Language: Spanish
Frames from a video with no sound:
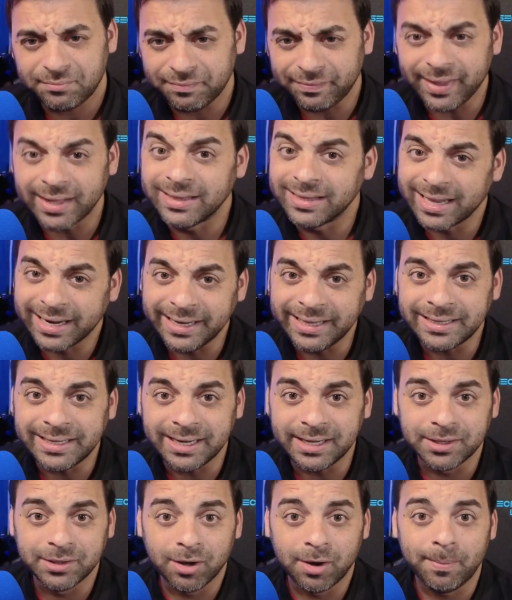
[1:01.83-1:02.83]
de
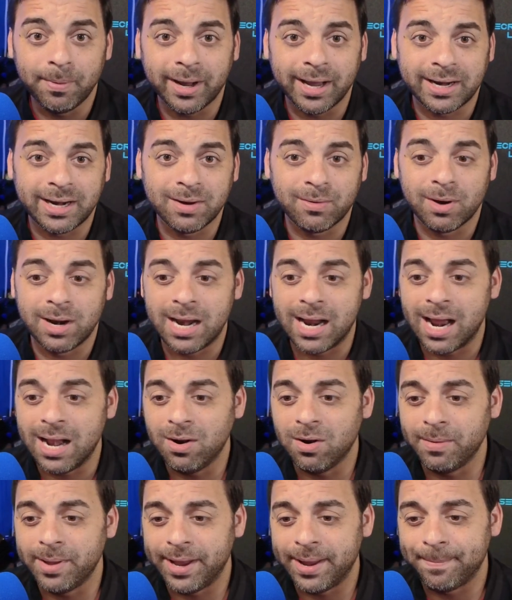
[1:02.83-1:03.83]
Nintendo, porque recuerden
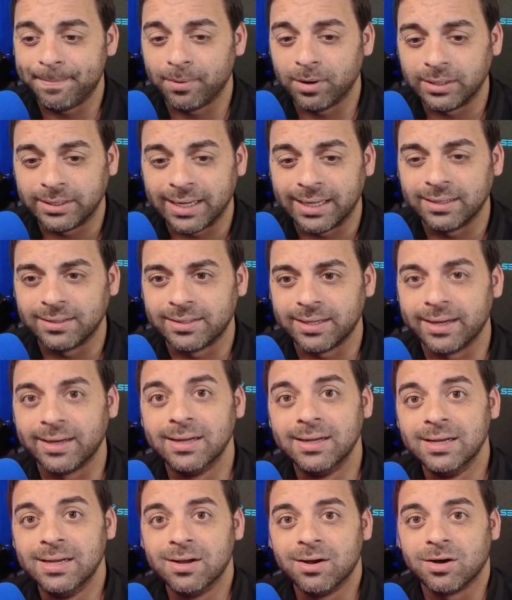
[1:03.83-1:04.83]
algo bien importante.
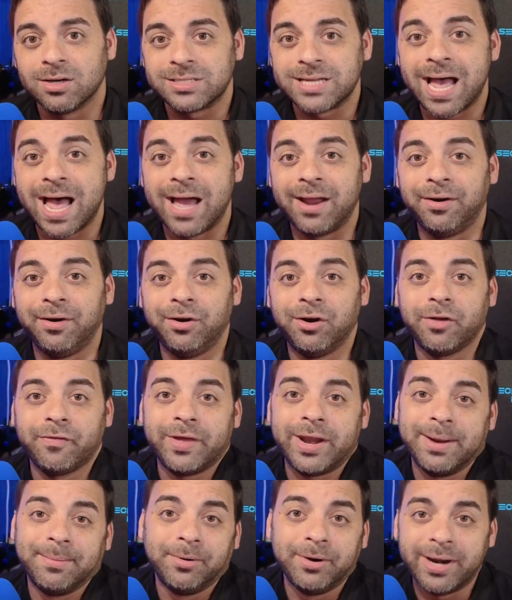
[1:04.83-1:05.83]
O sea, no
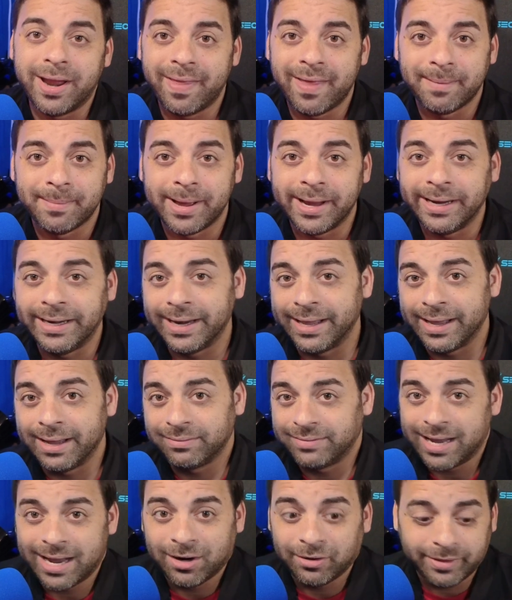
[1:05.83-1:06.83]
tenemos nada más y nada,
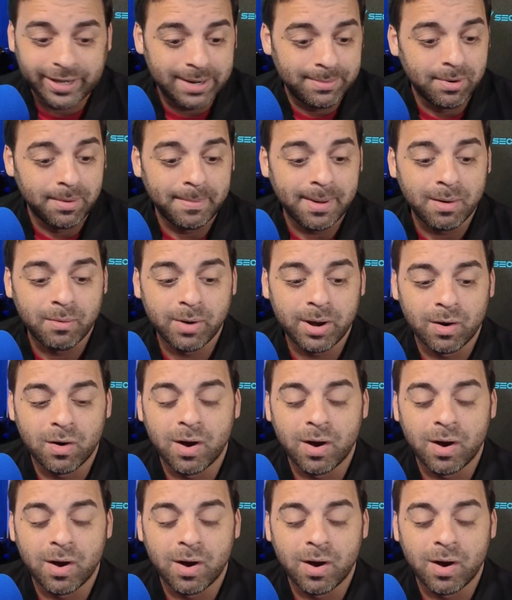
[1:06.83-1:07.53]
o no tenemos más juegos